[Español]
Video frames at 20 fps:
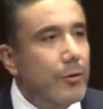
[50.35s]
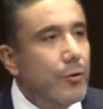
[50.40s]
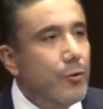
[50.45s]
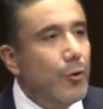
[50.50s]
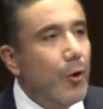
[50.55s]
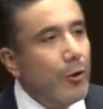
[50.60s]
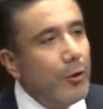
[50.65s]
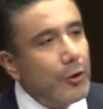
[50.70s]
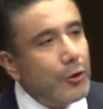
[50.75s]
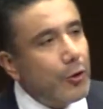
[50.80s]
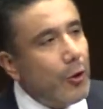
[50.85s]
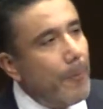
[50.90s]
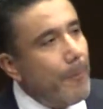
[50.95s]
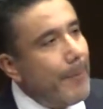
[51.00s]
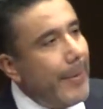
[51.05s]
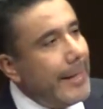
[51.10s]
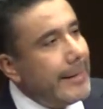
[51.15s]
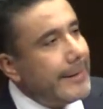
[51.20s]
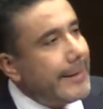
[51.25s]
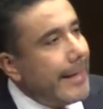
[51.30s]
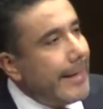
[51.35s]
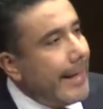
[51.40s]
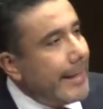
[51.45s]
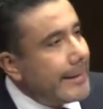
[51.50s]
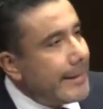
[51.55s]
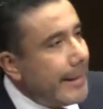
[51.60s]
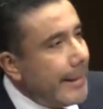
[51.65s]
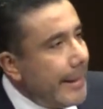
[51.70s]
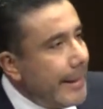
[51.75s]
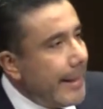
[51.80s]
No nos convenzan
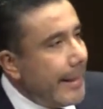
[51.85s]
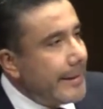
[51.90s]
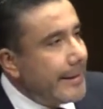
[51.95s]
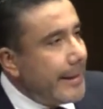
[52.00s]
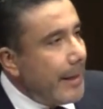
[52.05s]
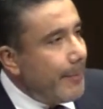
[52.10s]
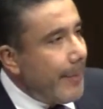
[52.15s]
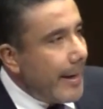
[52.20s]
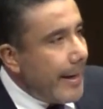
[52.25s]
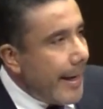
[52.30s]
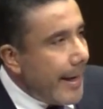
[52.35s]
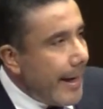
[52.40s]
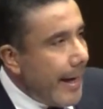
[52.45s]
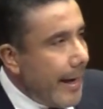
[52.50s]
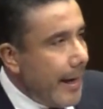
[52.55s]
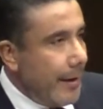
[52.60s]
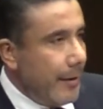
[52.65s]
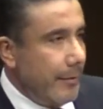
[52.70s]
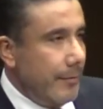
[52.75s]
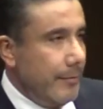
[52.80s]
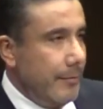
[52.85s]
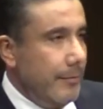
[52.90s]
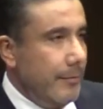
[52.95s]
así, de esta manera.